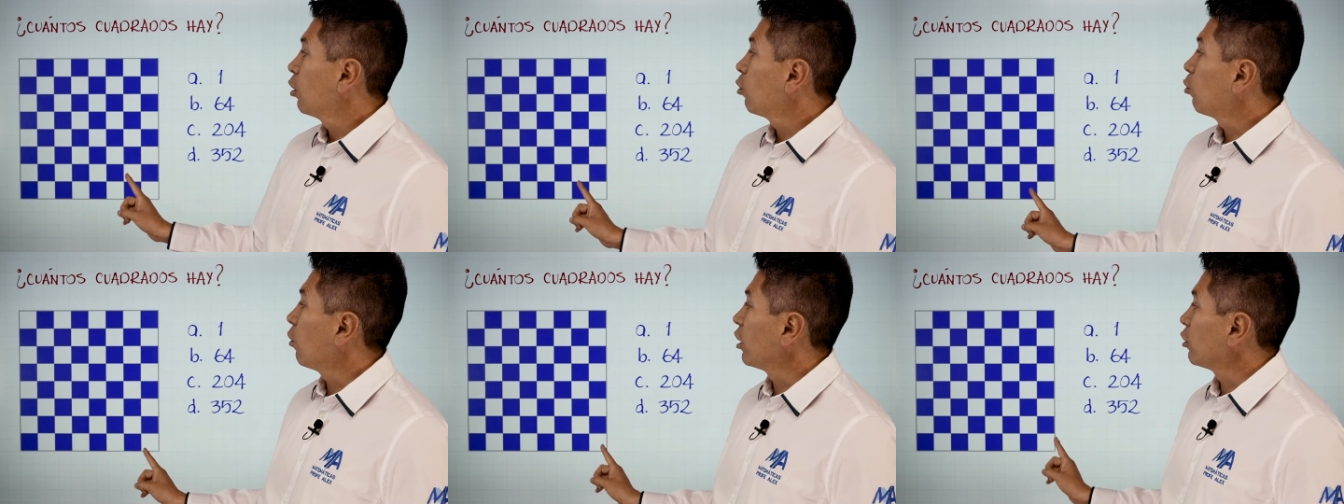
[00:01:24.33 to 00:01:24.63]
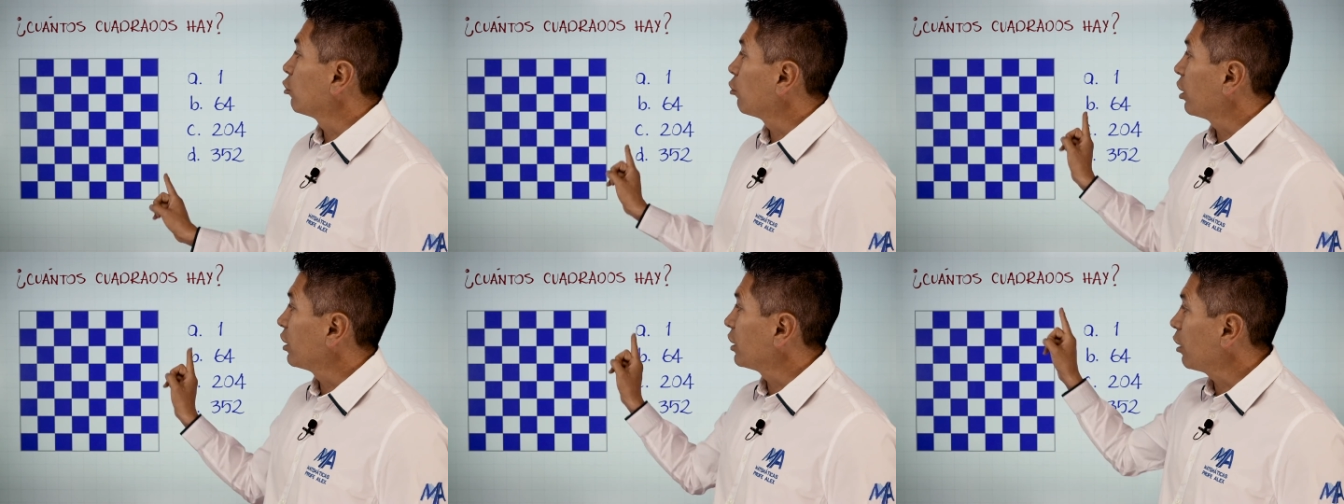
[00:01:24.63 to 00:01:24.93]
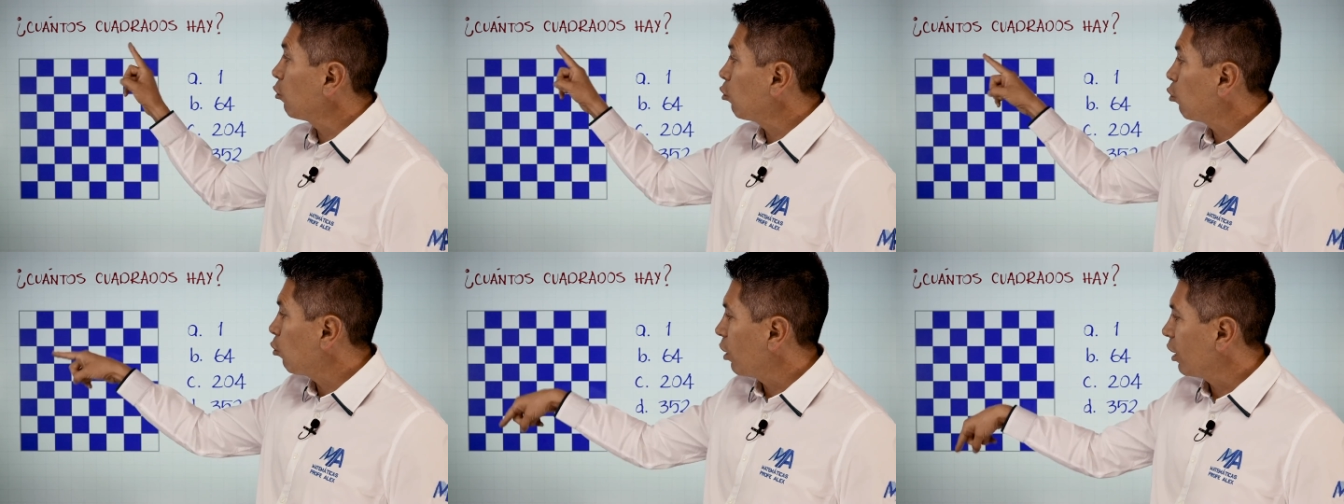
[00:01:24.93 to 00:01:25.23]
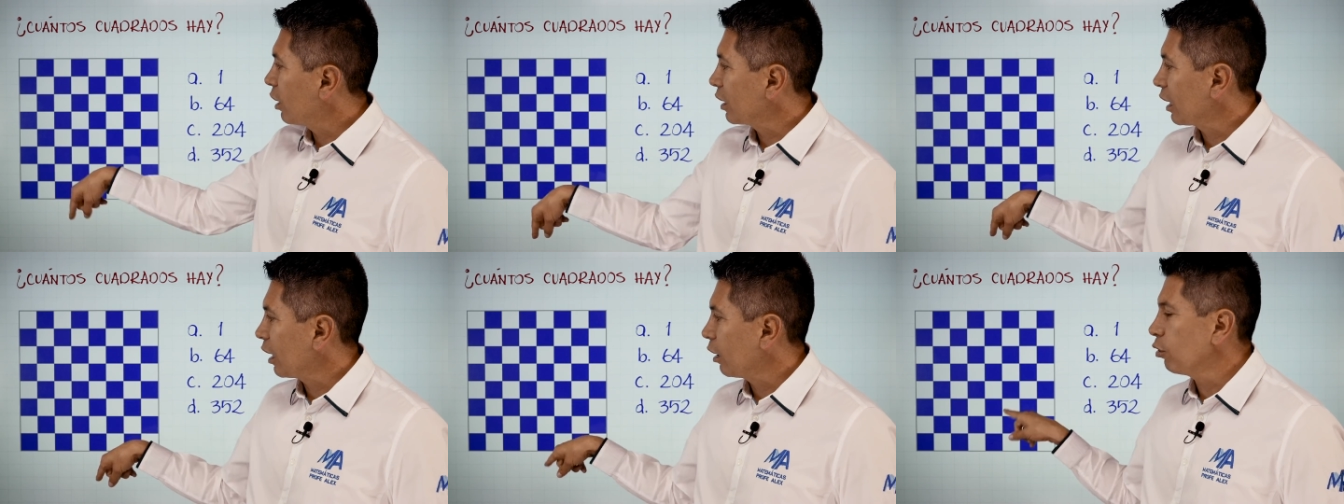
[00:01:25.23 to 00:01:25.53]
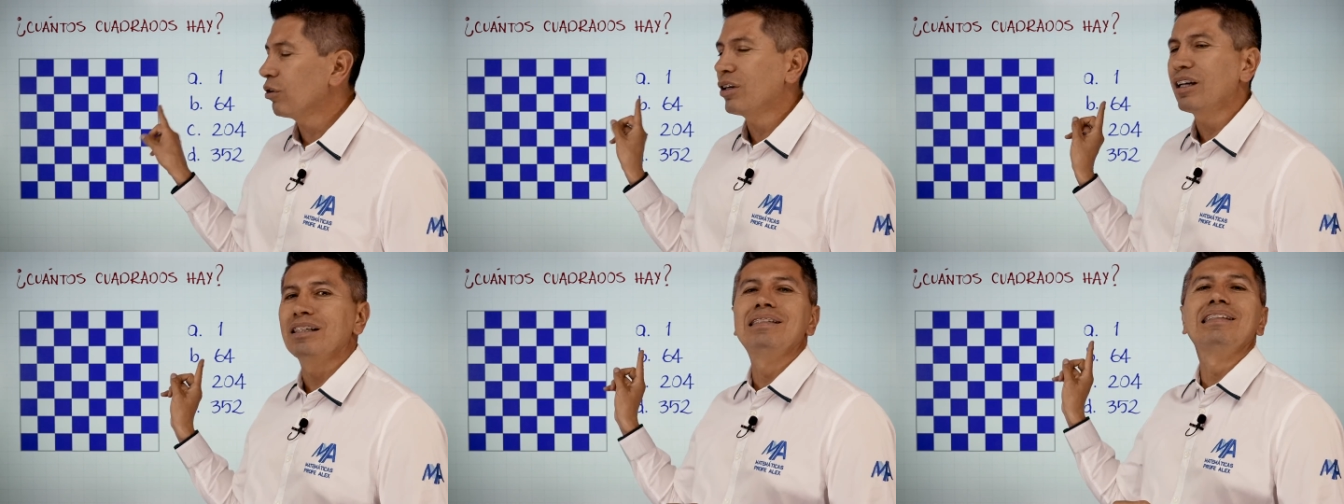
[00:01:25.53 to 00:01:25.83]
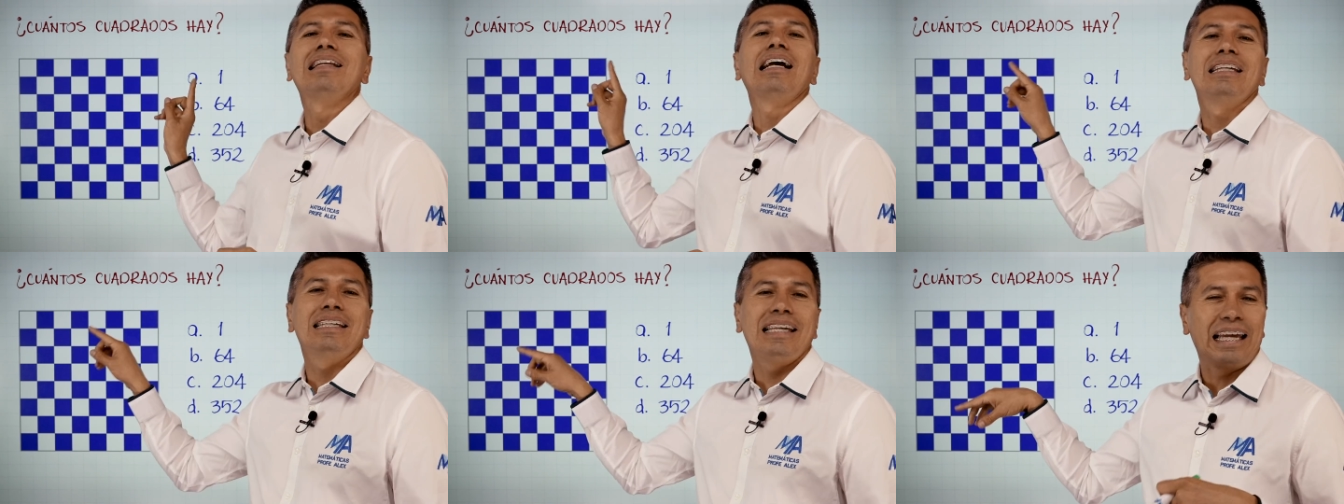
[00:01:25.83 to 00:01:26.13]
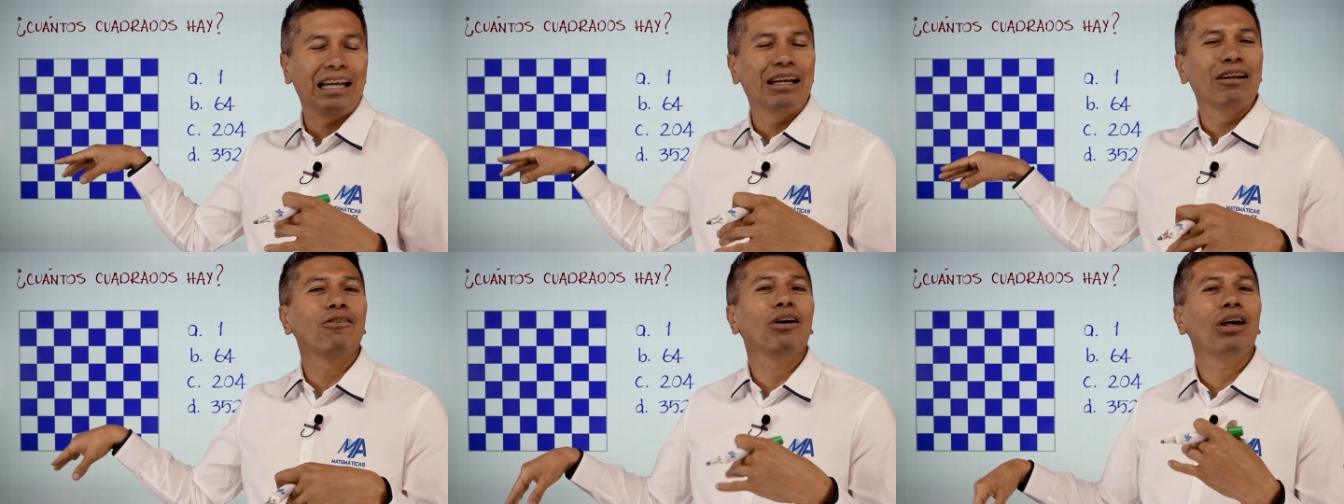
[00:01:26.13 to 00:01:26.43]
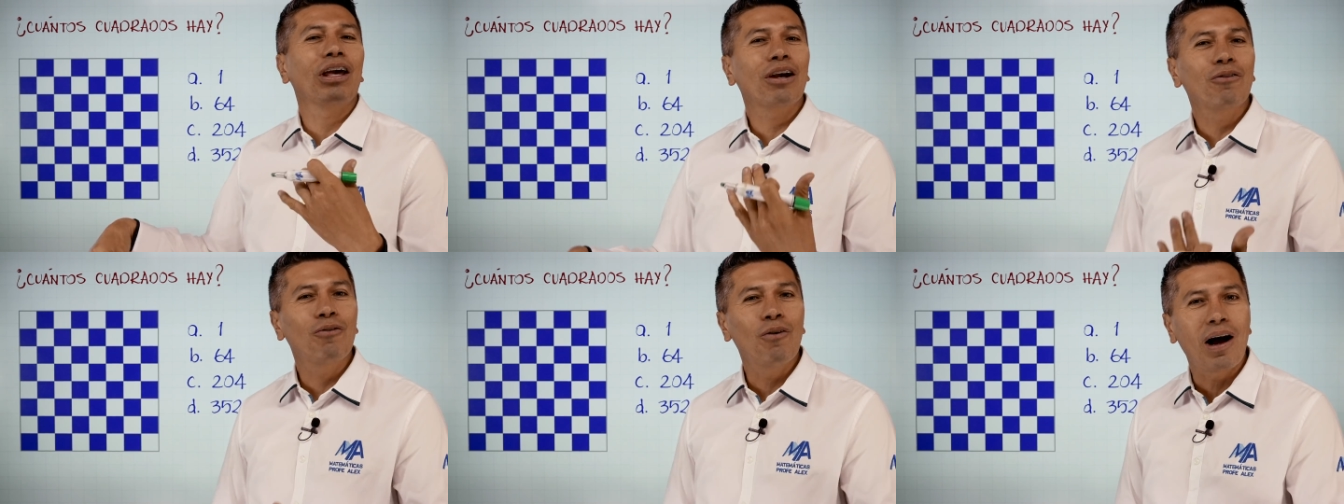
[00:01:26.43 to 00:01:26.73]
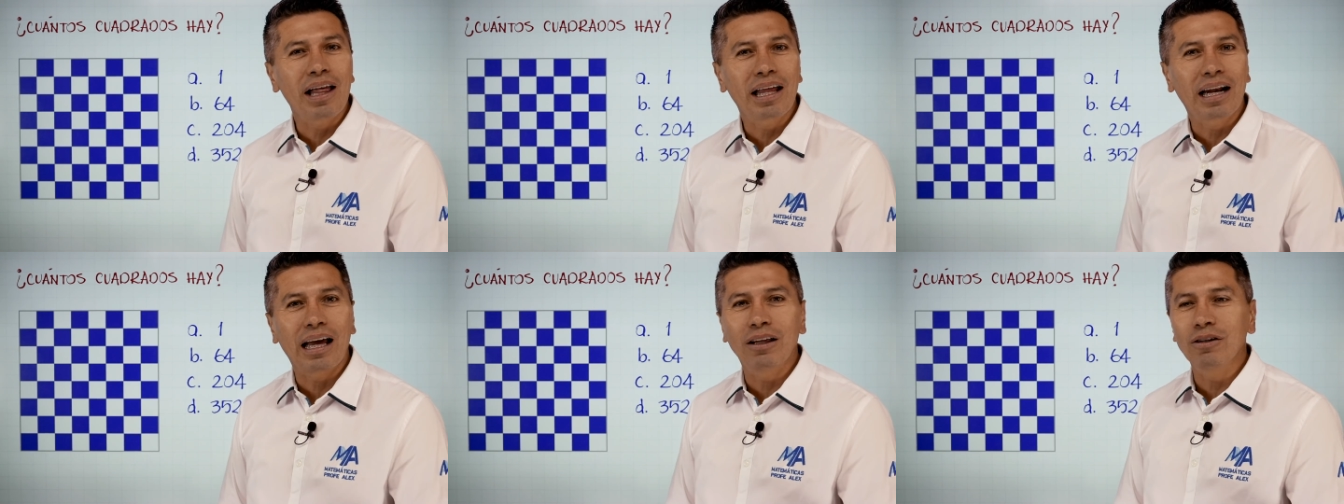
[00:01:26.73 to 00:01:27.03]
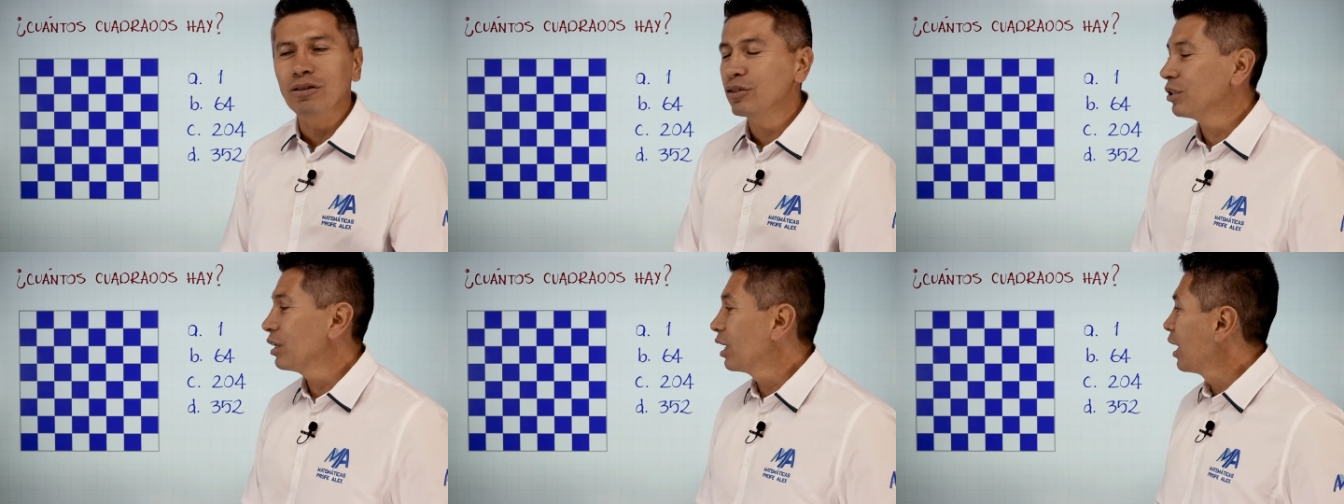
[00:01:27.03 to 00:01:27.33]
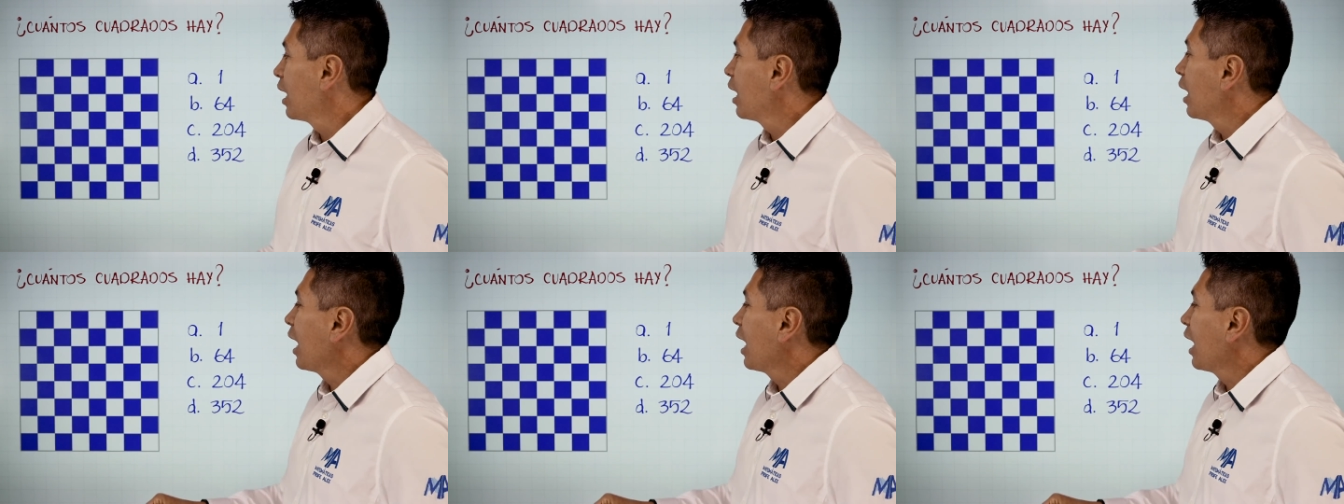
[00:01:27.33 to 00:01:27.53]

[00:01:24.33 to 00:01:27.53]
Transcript: Cuando haya un cuadrado que está lleno de cuadrados,